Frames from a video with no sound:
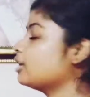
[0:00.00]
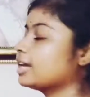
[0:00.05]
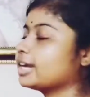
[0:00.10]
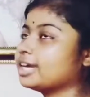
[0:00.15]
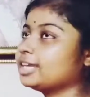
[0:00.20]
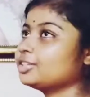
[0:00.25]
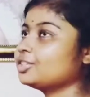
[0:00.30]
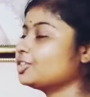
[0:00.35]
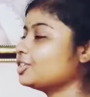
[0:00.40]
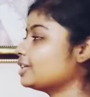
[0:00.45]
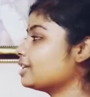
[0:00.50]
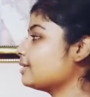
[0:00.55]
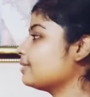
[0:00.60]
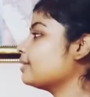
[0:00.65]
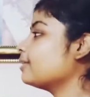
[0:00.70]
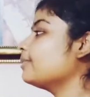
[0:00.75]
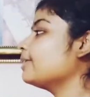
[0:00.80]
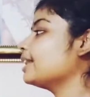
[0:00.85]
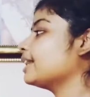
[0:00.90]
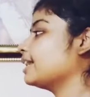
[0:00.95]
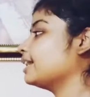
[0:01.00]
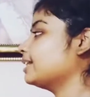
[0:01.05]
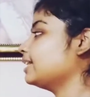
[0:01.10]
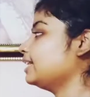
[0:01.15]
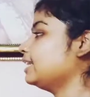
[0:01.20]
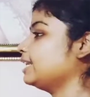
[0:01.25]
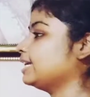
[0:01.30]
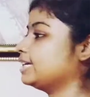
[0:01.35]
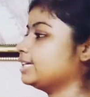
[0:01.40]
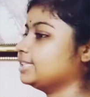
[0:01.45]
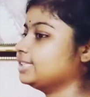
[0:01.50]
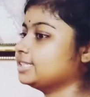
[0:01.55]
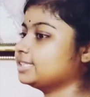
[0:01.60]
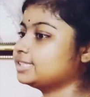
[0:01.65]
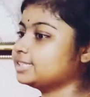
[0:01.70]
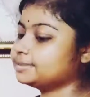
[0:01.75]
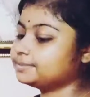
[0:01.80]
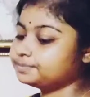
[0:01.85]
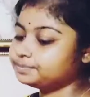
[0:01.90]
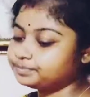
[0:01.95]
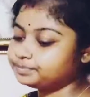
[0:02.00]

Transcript: লাগে তো এটা এইভাবে এখানটাই রেখে দিয়েছি